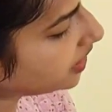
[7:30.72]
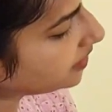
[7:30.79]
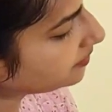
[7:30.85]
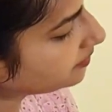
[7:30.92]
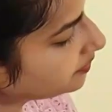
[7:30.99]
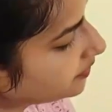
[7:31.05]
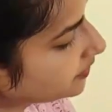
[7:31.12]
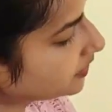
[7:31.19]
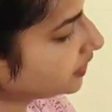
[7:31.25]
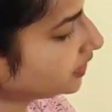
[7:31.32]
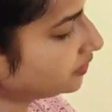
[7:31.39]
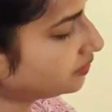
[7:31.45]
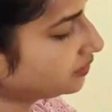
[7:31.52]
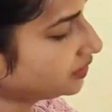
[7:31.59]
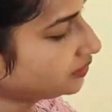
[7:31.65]
तो आप
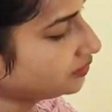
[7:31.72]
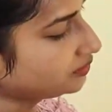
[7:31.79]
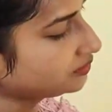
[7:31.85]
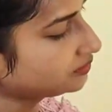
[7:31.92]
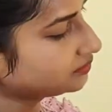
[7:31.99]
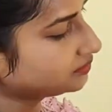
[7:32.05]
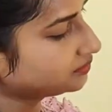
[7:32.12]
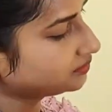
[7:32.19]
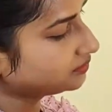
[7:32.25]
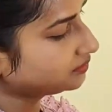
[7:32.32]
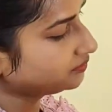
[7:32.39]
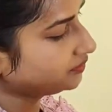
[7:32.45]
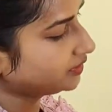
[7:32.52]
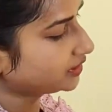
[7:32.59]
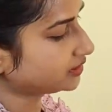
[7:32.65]
देखोगे तो
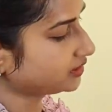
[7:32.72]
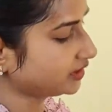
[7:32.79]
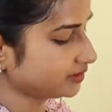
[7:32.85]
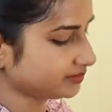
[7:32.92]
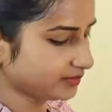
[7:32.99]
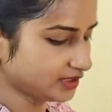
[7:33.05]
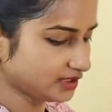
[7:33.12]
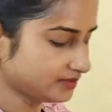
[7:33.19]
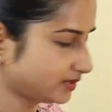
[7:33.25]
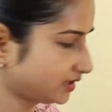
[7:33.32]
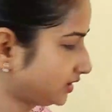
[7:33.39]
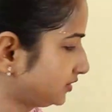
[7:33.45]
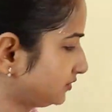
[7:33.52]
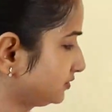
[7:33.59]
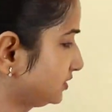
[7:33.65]
वेस्ट लाइन पे ही
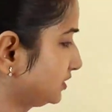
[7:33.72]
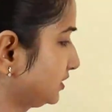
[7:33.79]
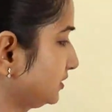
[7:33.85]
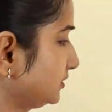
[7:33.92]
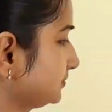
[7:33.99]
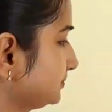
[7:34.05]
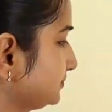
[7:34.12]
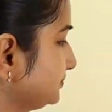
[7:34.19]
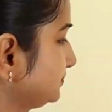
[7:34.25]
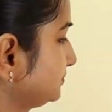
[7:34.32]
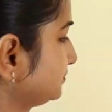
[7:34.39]
बने होते हैं